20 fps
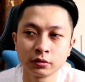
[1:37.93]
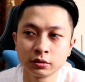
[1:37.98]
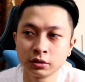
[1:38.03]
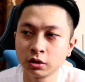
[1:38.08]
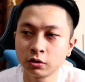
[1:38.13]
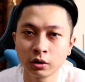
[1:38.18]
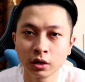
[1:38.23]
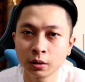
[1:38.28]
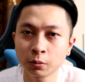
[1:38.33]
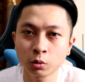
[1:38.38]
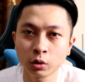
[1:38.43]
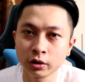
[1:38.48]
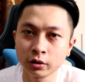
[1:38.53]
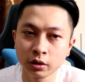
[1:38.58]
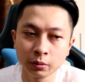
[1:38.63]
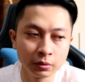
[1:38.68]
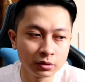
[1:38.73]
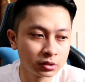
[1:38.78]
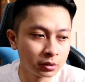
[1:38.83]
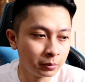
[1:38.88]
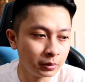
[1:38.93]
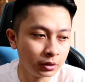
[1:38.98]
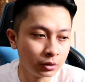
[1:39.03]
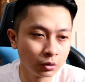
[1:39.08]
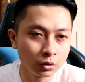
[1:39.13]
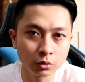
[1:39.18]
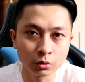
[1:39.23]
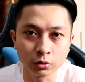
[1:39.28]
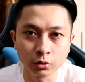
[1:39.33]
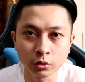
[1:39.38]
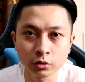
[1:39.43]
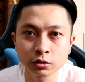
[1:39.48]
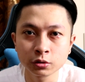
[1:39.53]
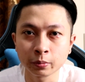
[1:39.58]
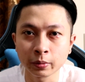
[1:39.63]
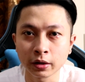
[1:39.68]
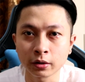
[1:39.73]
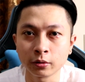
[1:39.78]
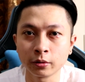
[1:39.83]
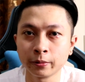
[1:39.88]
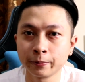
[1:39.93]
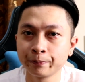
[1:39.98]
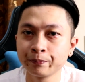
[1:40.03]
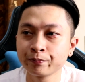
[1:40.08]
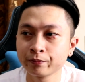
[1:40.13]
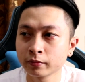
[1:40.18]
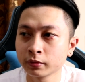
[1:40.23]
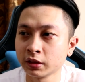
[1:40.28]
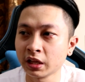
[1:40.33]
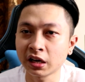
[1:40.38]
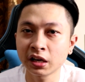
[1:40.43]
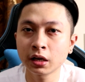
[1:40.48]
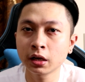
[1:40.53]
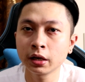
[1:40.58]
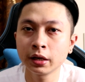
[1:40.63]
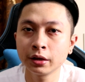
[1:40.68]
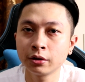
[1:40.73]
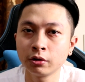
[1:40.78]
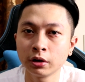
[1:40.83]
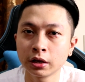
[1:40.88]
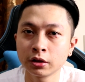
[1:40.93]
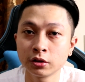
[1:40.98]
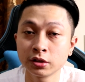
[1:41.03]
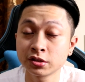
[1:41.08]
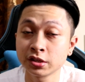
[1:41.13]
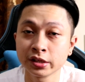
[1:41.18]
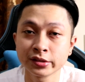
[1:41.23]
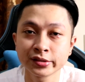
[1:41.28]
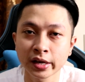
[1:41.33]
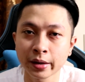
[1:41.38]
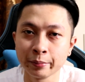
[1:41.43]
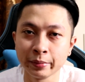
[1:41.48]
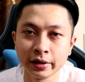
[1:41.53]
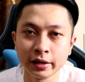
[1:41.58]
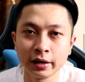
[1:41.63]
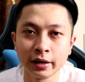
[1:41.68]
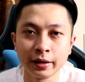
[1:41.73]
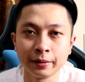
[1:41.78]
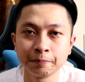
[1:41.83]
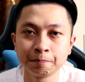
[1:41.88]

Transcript: Hindi ko alam kung ano ibig sabihin ng kudos, pero naririnig ko lang yun na sinasabi nila.